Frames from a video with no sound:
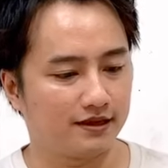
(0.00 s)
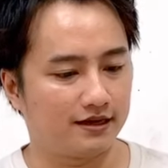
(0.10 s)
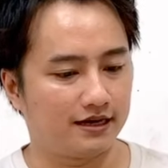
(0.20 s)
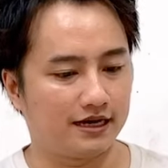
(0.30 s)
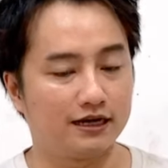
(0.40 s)

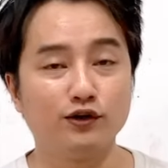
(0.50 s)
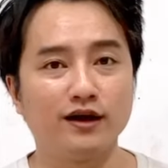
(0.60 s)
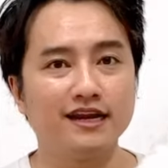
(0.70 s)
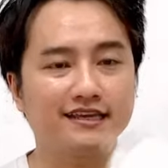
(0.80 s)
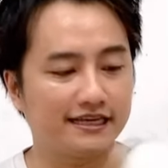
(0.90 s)
À, lưu
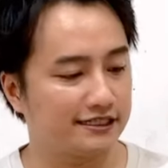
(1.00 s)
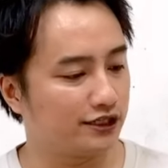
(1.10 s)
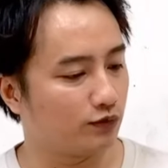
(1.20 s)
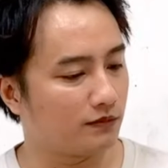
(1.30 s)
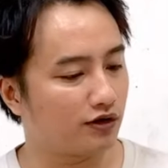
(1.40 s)
ý là chỉ sử
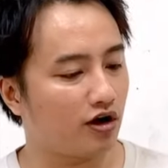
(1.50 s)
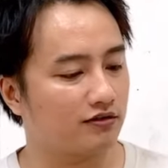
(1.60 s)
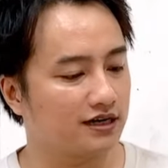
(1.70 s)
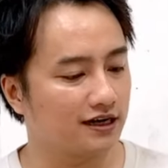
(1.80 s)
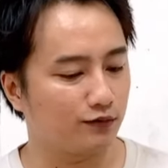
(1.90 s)
dụng bông gòn
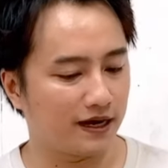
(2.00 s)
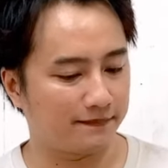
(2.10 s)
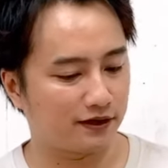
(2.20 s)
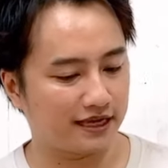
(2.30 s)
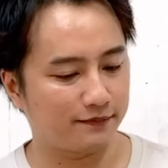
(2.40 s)
cước công nghiệp
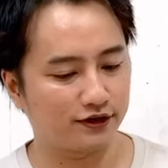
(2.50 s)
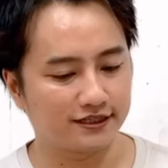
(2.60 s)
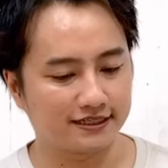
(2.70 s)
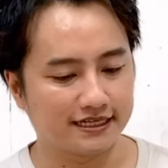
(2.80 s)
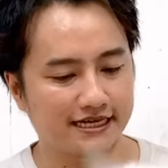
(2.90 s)
thôi nha mọi
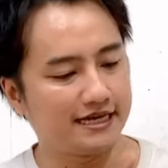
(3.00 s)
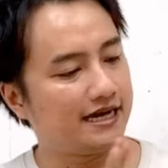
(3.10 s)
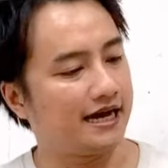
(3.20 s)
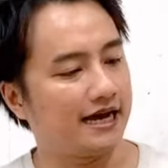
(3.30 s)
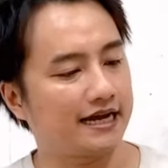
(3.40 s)
người.
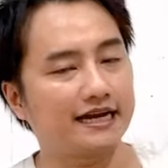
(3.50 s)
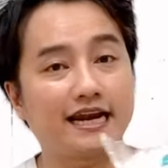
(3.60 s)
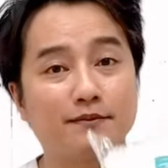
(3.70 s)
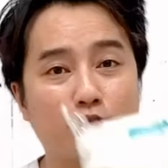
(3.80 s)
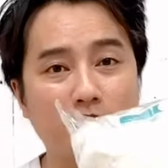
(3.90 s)
À, cái này
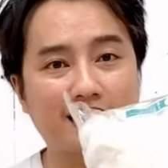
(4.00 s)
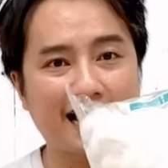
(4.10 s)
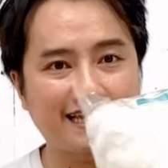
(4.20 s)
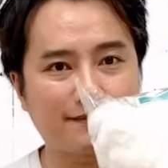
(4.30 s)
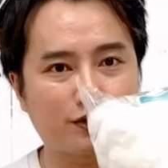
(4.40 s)
là một bịch
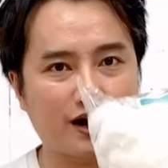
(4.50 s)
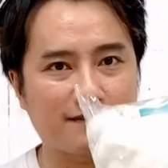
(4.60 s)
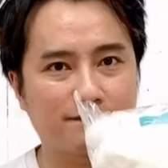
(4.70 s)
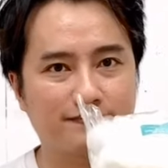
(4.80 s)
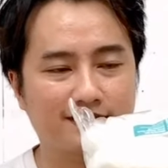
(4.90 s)
hai trăm
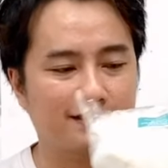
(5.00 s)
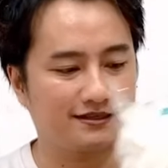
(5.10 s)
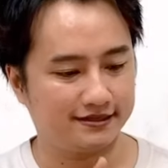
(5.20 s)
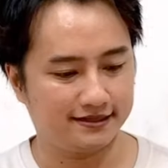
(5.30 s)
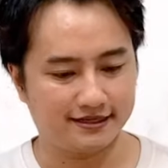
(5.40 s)
gờ-ram.
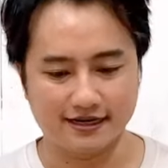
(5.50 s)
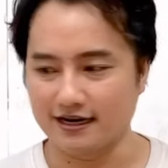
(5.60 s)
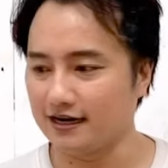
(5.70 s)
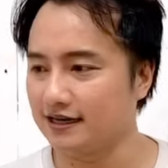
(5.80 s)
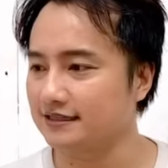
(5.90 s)

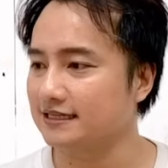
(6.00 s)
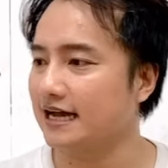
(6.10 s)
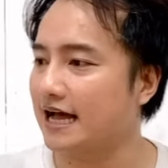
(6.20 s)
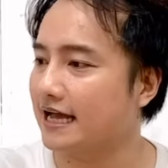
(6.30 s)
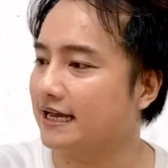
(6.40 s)
Đó, thứ
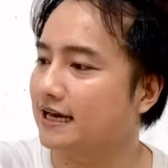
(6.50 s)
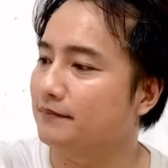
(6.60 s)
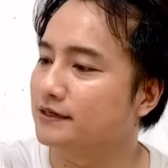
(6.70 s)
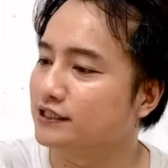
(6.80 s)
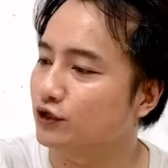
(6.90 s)
hai là
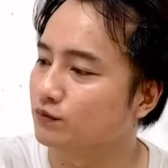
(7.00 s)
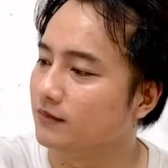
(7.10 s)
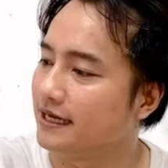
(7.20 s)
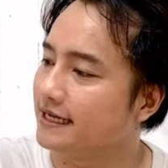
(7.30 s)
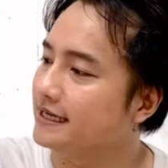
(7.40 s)
mình chuẩn
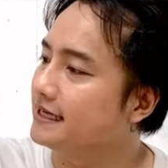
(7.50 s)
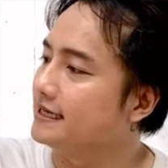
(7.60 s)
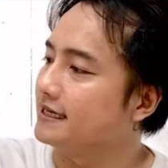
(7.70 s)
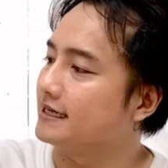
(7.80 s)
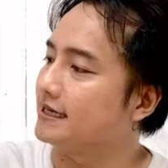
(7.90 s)
bị
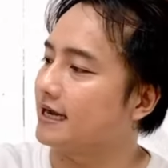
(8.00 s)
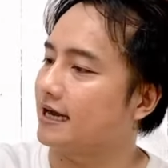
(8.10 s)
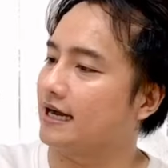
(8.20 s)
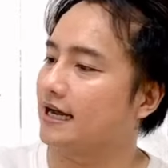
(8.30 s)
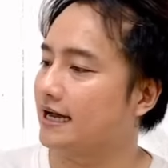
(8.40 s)

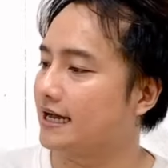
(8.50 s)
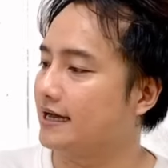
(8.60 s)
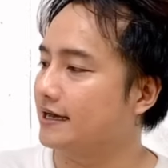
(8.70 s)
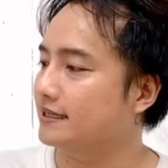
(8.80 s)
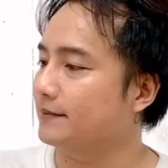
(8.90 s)
à,
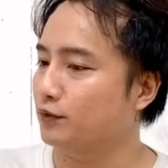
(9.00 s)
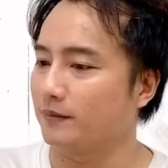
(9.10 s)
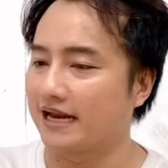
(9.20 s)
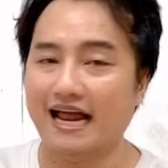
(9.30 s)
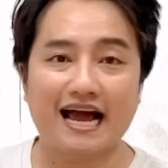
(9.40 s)
Tâm chuẩn
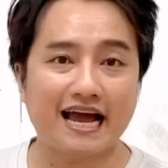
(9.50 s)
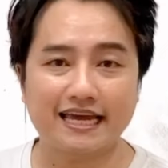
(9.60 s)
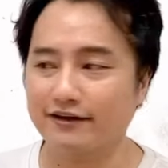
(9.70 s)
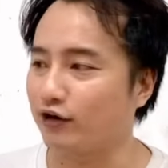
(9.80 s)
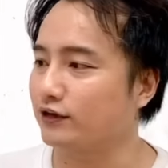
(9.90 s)
bị là hai
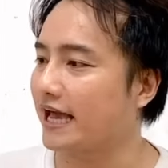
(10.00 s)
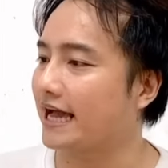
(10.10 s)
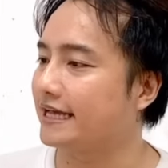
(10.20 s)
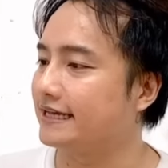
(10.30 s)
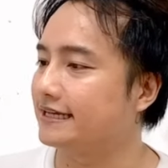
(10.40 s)
cái vỏ chai